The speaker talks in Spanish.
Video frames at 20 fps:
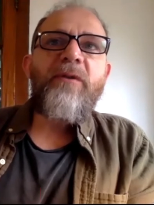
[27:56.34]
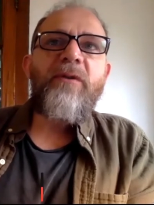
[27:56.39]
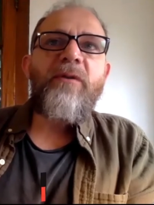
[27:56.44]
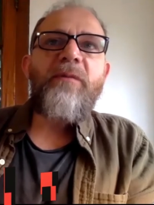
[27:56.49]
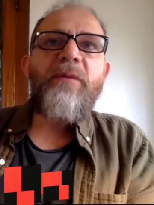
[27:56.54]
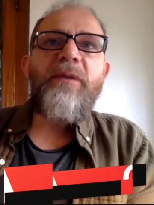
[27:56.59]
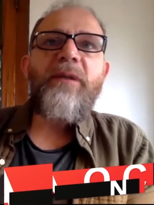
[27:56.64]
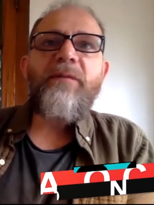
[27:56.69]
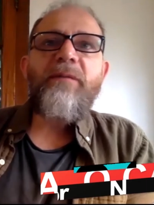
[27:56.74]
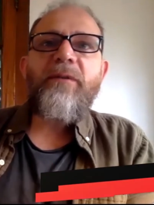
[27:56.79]
lo
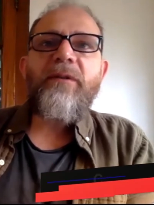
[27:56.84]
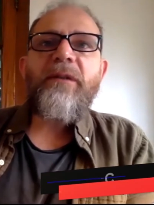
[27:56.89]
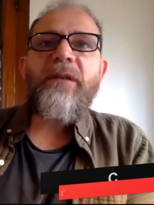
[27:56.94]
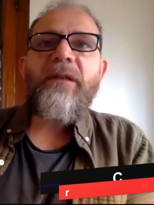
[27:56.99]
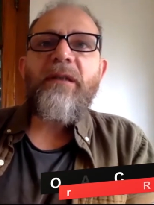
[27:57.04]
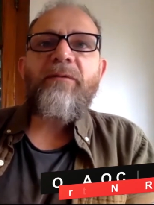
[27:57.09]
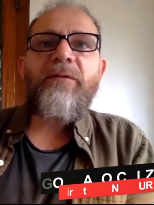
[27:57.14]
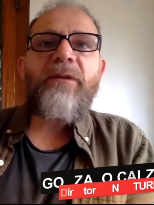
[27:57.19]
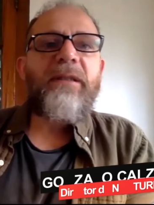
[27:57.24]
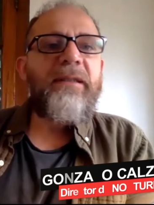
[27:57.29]
mismo y
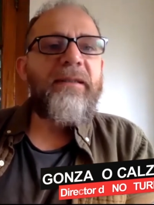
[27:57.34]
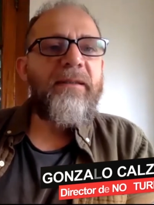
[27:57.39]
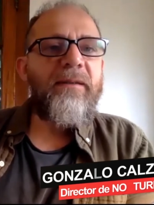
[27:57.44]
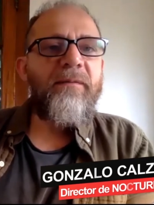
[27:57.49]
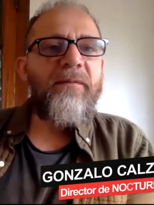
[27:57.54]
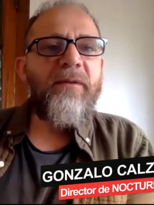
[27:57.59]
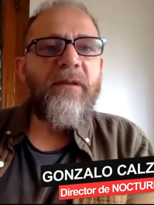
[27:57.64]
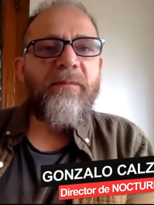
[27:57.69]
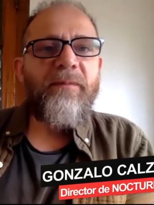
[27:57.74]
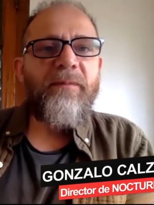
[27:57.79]
está
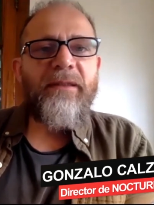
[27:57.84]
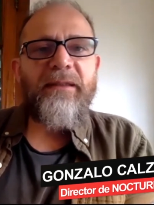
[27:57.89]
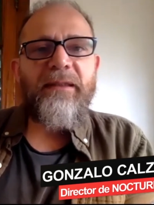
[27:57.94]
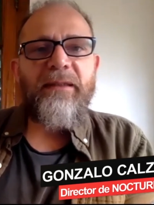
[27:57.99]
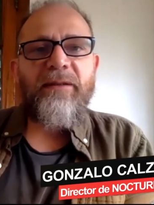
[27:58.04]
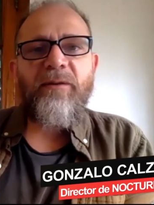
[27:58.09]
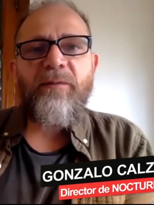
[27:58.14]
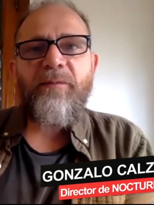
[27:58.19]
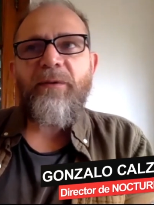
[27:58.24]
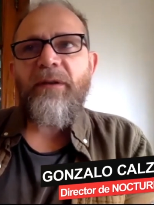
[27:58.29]
buenísimo que pase
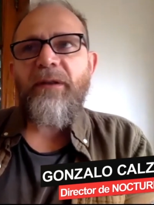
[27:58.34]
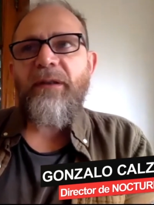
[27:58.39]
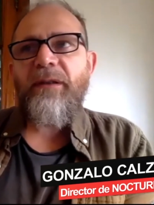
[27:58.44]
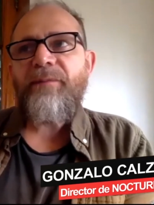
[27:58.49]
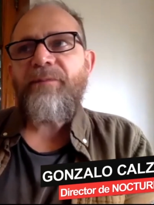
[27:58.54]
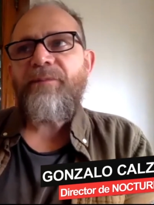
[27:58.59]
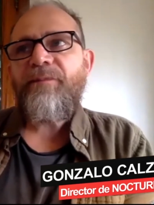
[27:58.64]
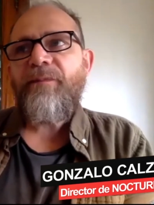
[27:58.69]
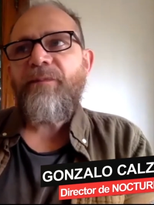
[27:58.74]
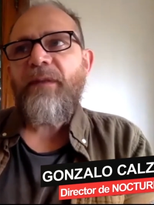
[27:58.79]
eso
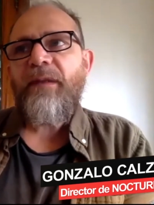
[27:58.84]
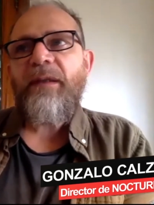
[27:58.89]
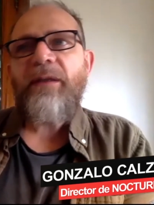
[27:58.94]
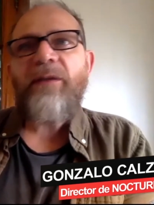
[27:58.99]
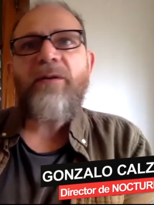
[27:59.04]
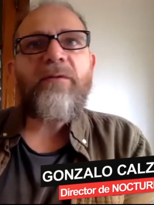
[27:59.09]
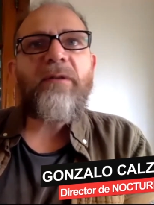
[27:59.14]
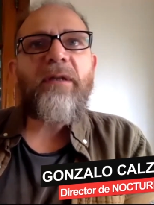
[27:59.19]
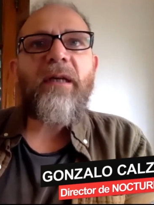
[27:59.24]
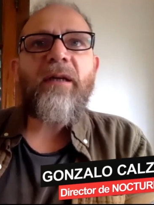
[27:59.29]
porque
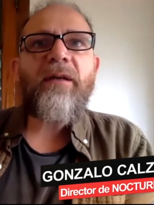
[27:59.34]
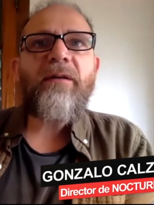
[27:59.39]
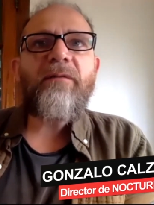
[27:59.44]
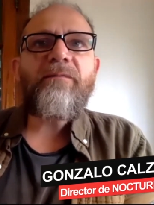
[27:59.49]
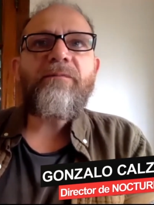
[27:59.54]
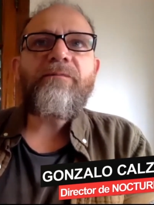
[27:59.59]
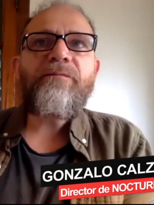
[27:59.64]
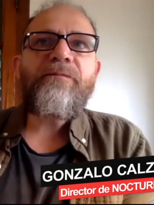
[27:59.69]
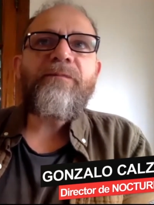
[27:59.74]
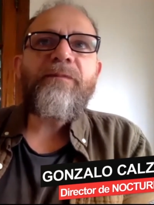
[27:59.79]
quedó
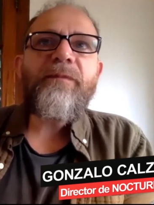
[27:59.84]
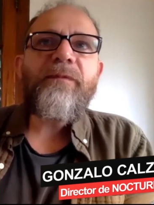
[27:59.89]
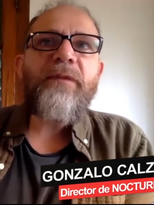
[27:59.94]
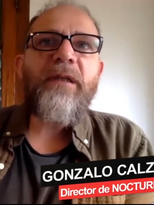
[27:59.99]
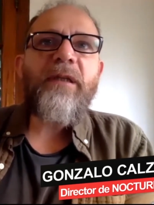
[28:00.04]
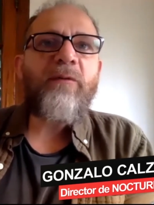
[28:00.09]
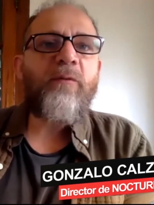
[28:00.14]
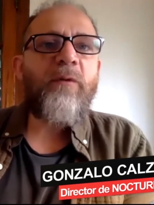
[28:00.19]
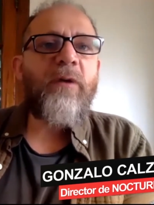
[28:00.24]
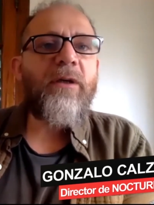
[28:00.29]
un
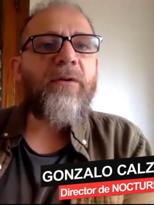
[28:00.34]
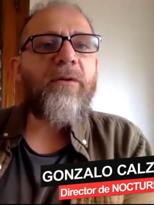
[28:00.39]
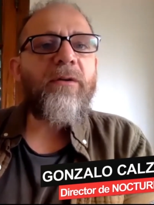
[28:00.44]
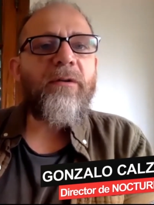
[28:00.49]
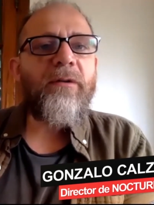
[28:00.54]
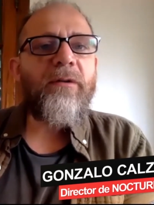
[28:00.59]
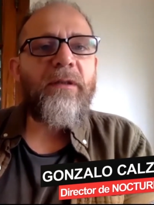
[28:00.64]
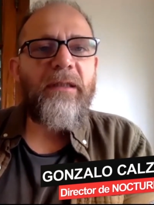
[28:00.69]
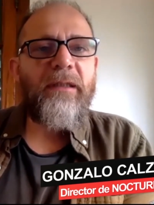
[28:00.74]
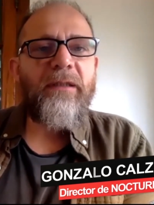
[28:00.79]

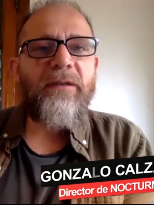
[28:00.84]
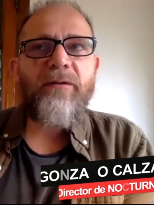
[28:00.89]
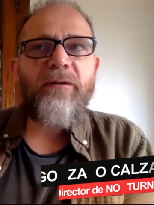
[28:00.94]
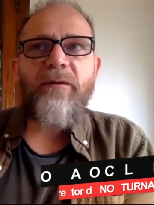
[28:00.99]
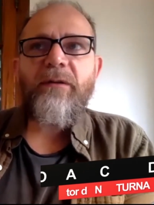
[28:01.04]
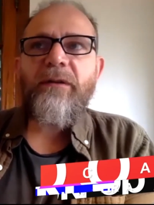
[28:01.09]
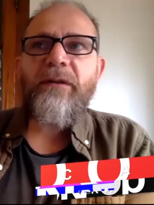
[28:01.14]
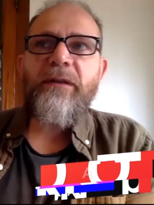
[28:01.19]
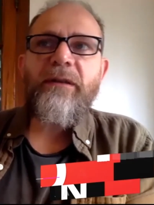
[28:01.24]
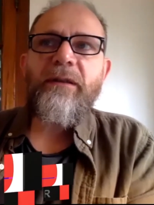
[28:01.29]
recuerdo de
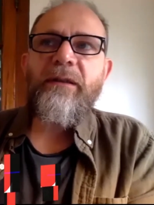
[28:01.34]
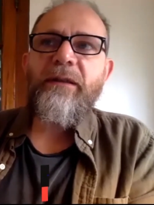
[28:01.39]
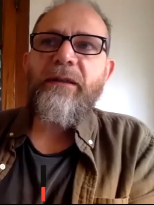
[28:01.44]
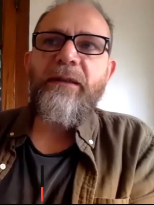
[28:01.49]
esto y,